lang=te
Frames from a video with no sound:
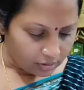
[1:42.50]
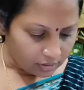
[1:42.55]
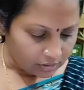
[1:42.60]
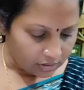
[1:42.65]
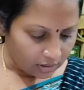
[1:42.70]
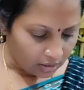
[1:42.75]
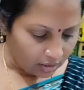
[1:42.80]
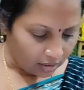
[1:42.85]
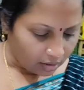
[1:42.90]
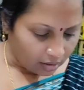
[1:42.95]
శ్రీ
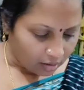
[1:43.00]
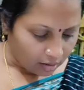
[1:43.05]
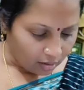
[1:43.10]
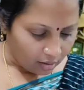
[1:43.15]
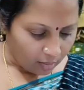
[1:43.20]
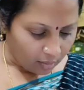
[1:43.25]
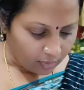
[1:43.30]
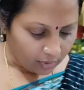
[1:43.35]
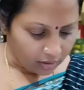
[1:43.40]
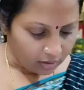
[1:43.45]

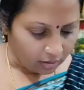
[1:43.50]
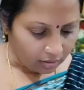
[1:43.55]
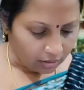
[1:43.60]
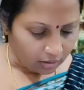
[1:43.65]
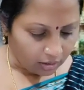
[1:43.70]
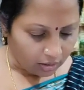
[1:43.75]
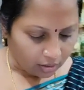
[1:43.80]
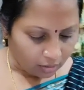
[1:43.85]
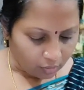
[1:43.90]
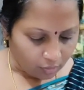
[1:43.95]
విడిదొడ్డి
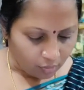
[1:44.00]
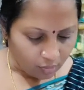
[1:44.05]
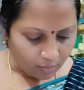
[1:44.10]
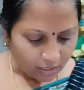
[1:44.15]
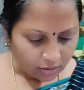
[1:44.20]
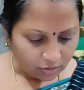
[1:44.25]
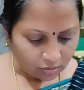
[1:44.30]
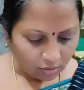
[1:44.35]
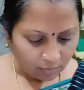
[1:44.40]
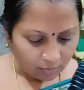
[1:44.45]

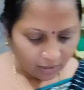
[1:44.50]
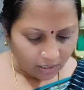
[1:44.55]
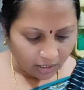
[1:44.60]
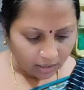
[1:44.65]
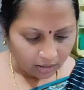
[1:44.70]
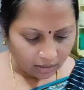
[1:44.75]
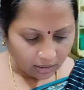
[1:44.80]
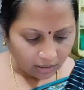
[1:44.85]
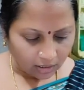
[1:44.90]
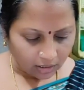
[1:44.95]
కుమారస్వామి
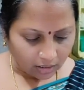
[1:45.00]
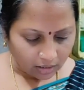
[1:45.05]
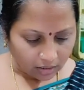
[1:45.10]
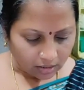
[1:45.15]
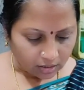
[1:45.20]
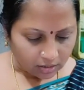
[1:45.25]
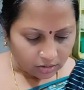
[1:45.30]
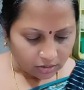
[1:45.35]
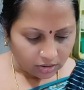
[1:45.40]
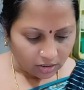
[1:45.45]
గారికి
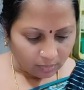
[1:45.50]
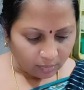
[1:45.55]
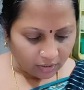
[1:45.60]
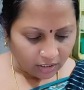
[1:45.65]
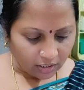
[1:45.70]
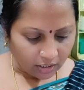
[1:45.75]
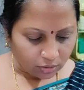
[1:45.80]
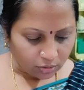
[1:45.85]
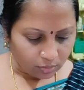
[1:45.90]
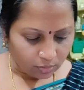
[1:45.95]
జన్మదిన
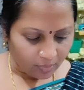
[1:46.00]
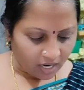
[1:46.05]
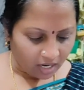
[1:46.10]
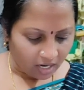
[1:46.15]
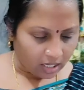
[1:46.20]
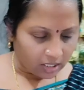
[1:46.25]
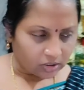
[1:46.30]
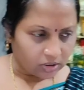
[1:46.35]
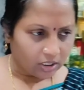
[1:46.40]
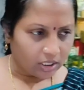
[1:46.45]

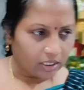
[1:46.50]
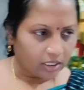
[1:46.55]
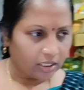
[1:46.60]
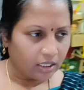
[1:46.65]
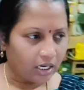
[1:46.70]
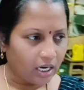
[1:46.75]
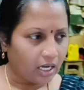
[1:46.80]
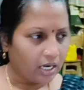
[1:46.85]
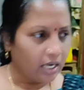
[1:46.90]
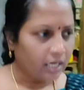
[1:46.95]
శుభాకాంక్షలు అండి
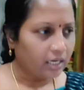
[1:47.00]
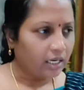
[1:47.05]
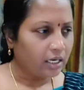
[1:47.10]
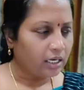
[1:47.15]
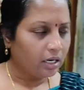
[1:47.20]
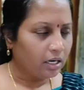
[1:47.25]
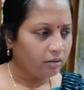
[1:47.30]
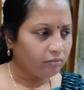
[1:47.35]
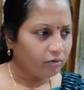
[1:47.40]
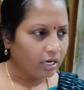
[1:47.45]
అలాగే
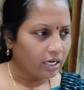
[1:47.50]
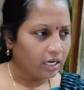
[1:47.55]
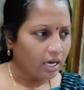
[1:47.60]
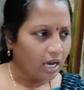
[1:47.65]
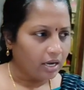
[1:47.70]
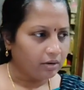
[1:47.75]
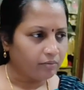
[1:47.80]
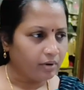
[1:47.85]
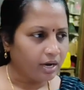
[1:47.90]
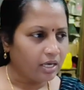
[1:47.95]
ఈ
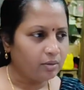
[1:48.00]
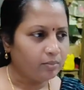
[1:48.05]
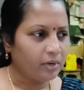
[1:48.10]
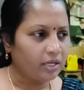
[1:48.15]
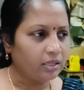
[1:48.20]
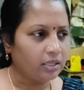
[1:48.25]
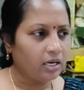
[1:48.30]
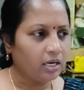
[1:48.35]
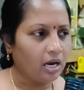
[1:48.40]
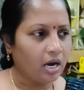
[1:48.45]
అరవై ఐదు
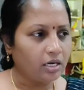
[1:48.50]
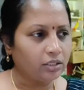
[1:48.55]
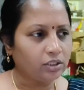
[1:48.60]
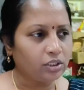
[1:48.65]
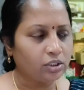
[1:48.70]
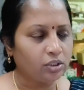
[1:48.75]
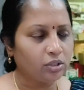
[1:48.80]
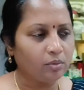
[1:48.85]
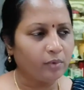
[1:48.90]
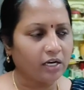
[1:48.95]
మంది
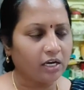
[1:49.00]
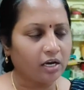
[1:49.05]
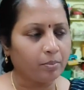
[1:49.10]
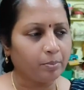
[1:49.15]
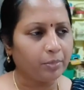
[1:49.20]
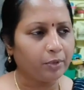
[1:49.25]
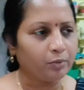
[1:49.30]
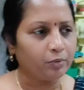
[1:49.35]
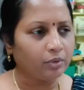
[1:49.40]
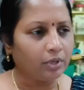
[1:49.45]
ఆశీస్సులు మీకు ఎప్పుడూ
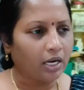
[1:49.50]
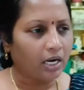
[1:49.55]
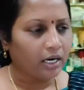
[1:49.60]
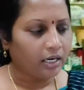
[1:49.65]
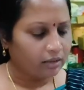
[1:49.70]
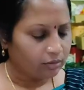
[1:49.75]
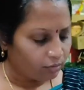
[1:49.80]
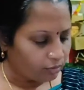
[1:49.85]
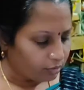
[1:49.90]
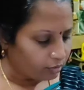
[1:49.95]
ఉండాలని
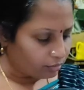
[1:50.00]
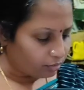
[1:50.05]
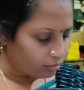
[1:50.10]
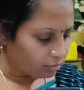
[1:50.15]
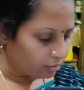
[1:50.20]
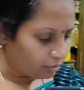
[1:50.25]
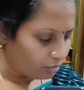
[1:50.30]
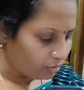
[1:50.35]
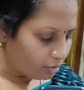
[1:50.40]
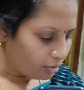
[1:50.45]
కోరుకుంటూ
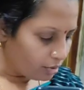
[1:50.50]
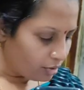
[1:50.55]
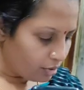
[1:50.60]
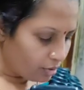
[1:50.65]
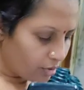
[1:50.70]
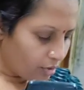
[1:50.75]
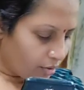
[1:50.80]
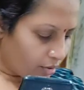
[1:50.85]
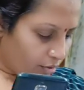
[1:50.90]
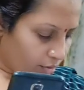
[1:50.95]

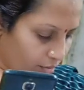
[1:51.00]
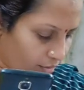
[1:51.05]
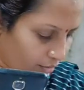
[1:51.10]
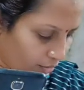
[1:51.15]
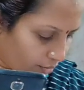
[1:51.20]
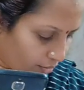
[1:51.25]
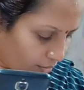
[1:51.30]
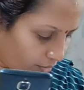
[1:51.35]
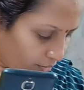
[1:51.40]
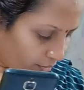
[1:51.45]

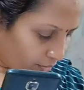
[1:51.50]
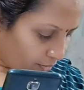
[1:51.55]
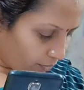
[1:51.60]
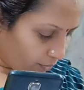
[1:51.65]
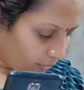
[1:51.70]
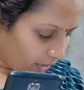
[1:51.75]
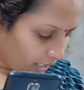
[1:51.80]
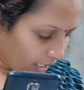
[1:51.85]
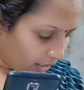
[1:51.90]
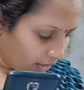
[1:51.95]

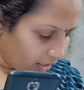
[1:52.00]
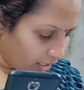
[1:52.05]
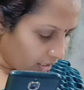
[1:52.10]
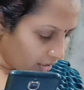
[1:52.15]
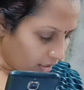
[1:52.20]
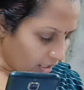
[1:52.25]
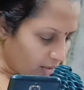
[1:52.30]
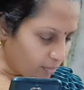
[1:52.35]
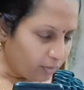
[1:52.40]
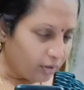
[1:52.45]
వీరందరి
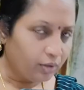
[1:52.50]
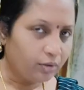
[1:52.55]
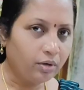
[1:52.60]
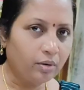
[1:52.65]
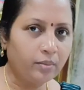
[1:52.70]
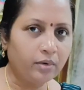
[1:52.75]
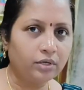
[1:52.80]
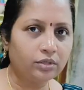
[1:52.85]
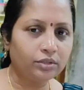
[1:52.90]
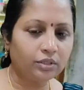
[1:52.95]
తరపున కూడా
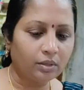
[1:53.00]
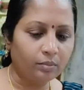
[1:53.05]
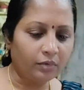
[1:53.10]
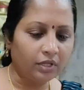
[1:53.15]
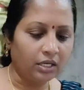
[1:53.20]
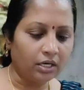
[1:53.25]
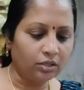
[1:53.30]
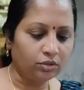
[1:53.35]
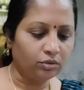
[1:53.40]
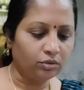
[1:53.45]
మీకు జన్మదిన